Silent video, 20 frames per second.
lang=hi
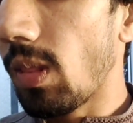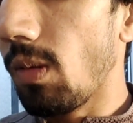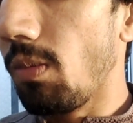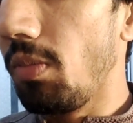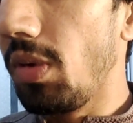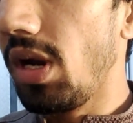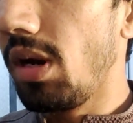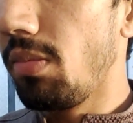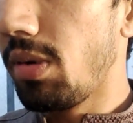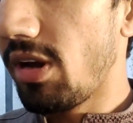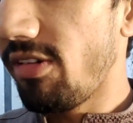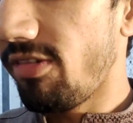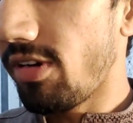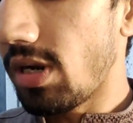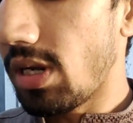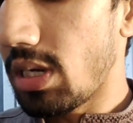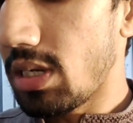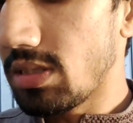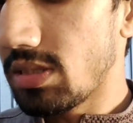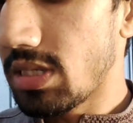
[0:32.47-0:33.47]
मेड बाय
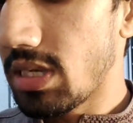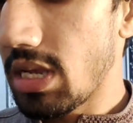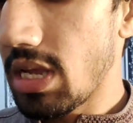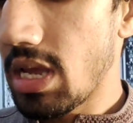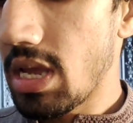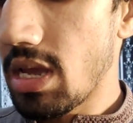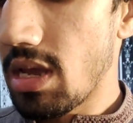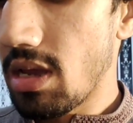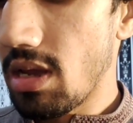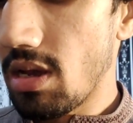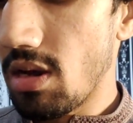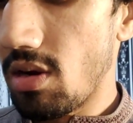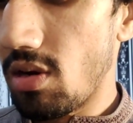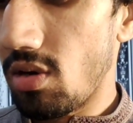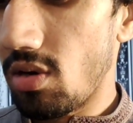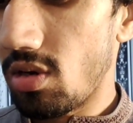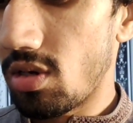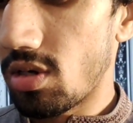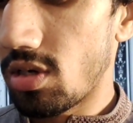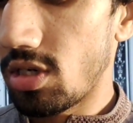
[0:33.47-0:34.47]
फ्रांस है
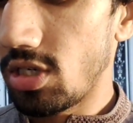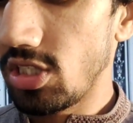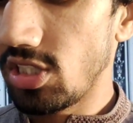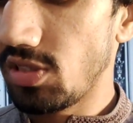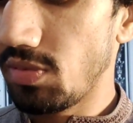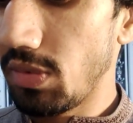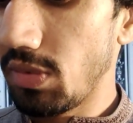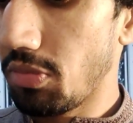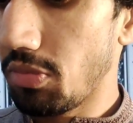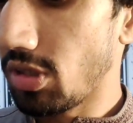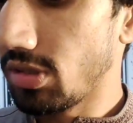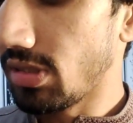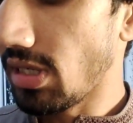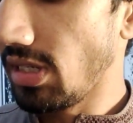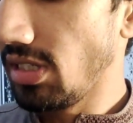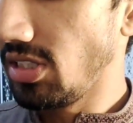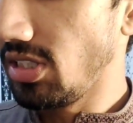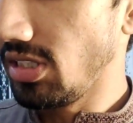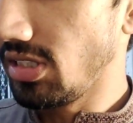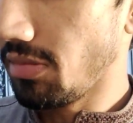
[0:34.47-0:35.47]
और इसमें बहुत
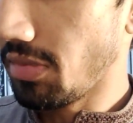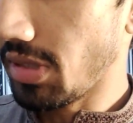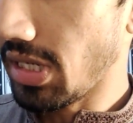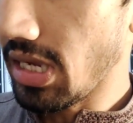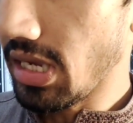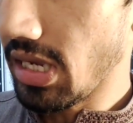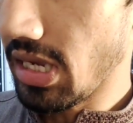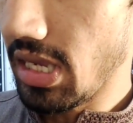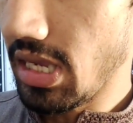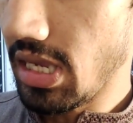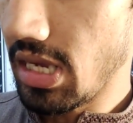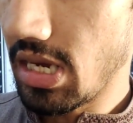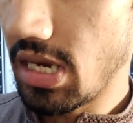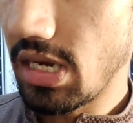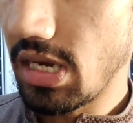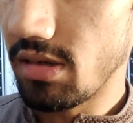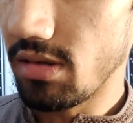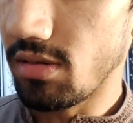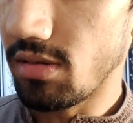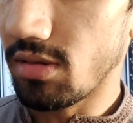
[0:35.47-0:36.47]
सारी चीज़ें बनाई गई
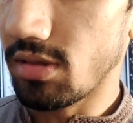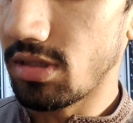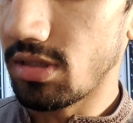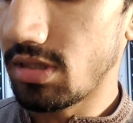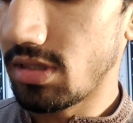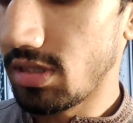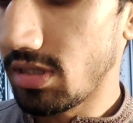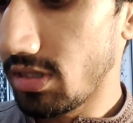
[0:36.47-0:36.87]
हैं और